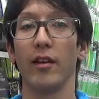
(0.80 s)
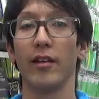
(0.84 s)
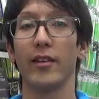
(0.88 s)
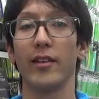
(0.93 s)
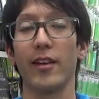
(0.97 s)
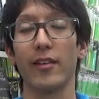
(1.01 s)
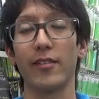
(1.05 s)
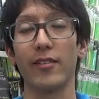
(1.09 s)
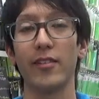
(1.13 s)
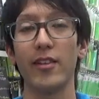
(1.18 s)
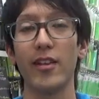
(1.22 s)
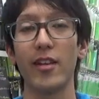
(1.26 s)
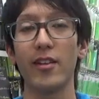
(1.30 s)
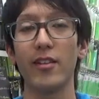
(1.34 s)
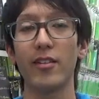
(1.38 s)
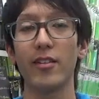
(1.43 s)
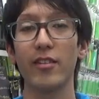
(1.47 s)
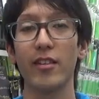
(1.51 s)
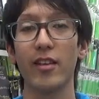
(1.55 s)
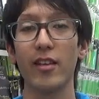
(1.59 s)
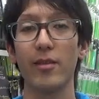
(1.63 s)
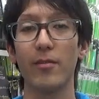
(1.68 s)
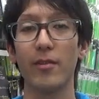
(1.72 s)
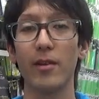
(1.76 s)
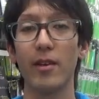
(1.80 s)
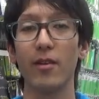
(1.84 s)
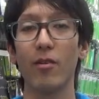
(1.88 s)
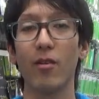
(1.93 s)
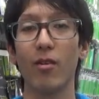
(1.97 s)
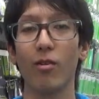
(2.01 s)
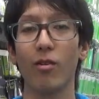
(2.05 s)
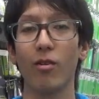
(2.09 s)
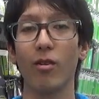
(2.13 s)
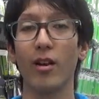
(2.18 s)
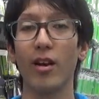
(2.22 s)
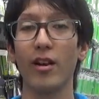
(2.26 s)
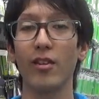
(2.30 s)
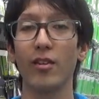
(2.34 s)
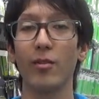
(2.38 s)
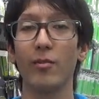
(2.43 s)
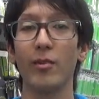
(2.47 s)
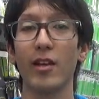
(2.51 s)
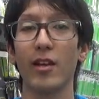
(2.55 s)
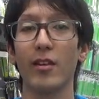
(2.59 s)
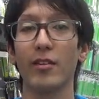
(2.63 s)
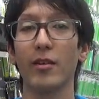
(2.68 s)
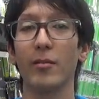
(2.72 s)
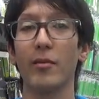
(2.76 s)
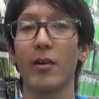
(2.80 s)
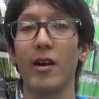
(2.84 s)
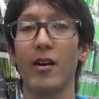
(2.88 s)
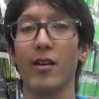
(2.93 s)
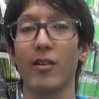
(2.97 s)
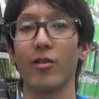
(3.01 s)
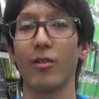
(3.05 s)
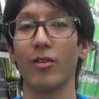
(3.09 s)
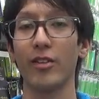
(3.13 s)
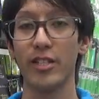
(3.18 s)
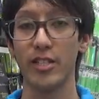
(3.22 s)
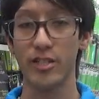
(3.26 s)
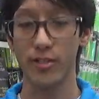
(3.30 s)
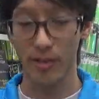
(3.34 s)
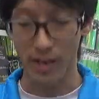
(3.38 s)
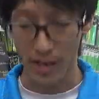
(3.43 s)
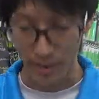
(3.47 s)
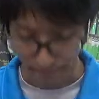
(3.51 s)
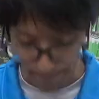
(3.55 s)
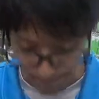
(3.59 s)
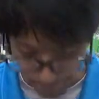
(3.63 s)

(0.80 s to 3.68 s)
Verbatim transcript: キャスティング TV をご覧の皆様こんにちは